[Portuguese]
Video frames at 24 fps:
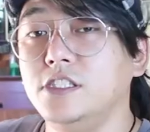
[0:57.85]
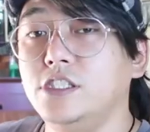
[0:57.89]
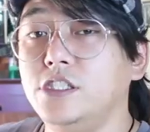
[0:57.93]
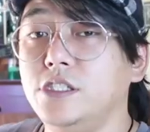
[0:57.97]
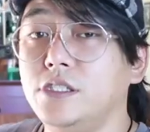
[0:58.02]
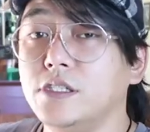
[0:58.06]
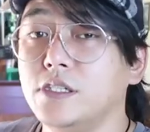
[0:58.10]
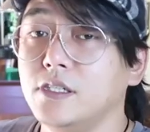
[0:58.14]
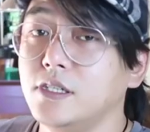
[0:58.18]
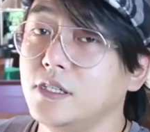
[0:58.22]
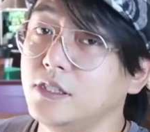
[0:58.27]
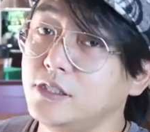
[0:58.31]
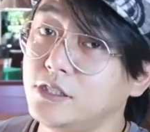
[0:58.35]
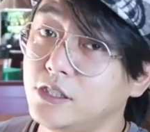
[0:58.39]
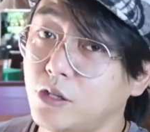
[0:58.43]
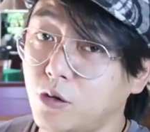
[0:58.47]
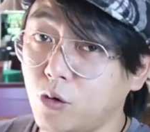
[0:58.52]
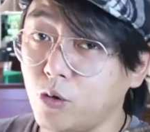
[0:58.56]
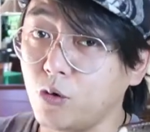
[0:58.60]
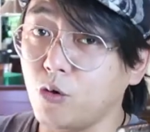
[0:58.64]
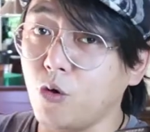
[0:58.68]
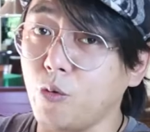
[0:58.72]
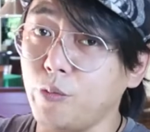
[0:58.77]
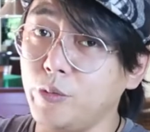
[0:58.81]
Dica de
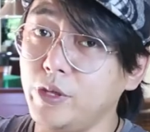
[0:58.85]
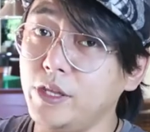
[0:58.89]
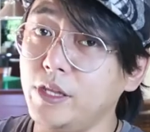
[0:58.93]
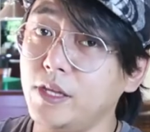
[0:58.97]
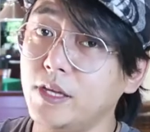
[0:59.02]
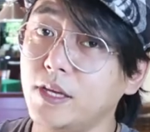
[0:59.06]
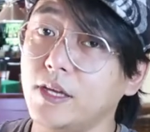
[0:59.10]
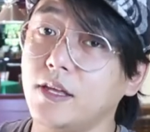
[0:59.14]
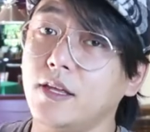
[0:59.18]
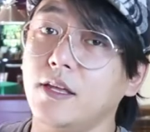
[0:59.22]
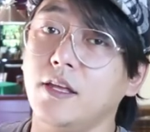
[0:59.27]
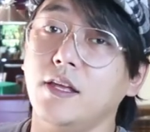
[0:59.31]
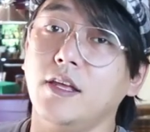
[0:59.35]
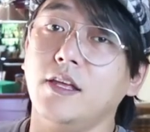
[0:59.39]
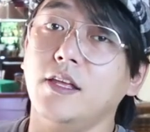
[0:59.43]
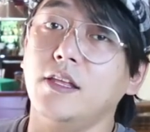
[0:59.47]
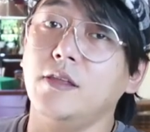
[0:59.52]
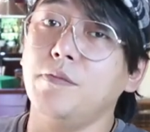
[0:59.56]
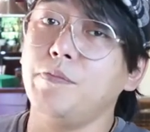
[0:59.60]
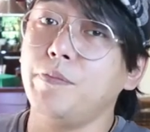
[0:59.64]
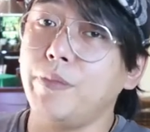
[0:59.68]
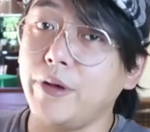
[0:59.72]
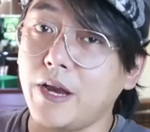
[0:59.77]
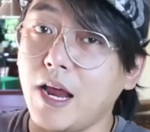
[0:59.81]
economia
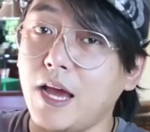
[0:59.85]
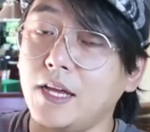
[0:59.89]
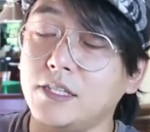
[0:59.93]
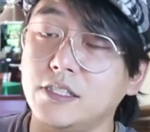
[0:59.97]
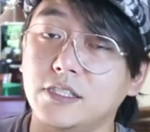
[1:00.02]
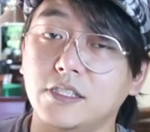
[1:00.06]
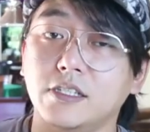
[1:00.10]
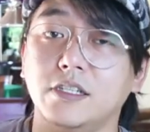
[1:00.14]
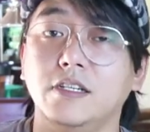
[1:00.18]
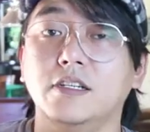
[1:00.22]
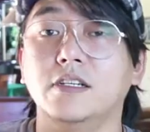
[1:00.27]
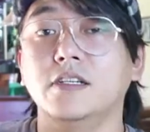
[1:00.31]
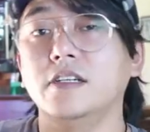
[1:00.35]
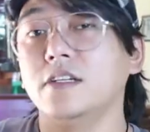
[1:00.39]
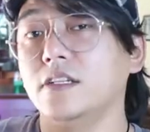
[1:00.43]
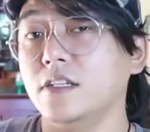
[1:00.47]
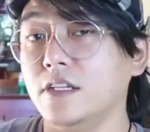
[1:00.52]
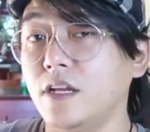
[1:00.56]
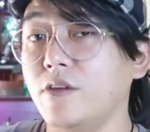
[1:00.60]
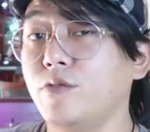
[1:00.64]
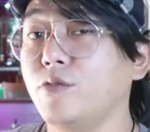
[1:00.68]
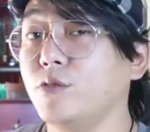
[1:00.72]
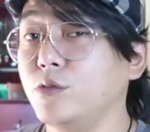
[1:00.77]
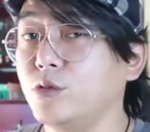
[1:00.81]
e prática
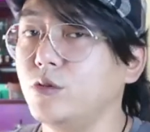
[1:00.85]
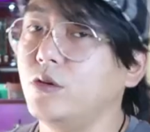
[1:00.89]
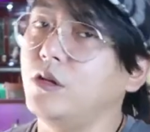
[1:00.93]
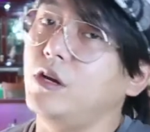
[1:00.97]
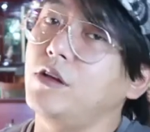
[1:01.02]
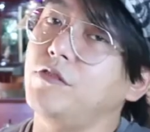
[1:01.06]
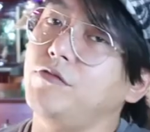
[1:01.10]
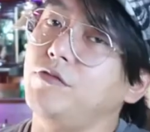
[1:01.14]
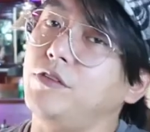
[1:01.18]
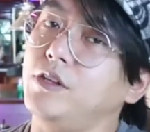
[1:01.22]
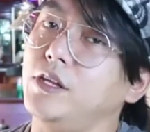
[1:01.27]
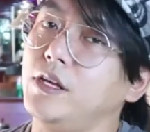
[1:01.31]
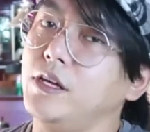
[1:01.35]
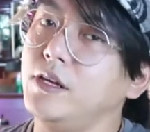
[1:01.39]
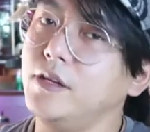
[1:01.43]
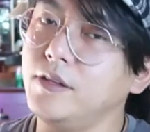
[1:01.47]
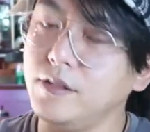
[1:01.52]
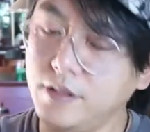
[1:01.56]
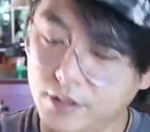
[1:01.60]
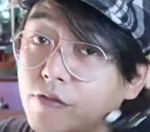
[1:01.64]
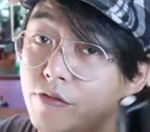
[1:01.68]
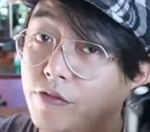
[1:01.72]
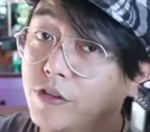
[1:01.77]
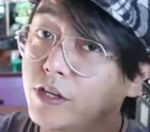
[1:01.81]
na fotografia.
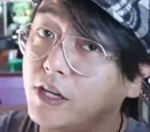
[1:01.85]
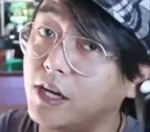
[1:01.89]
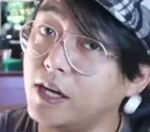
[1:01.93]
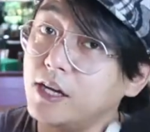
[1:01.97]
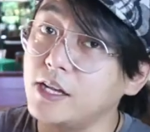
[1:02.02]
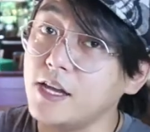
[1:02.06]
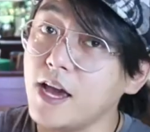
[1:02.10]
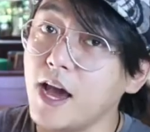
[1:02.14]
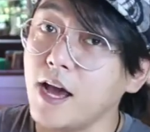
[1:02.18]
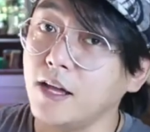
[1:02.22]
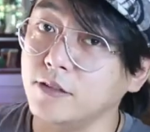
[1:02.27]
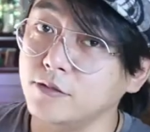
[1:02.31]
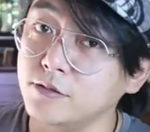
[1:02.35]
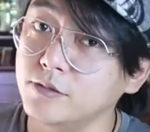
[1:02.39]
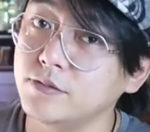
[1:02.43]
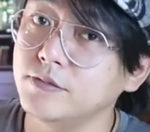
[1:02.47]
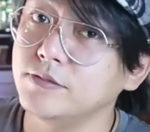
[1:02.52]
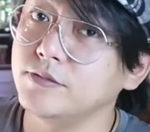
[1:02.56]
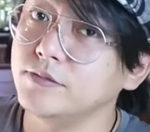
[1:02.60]
Fica ligado.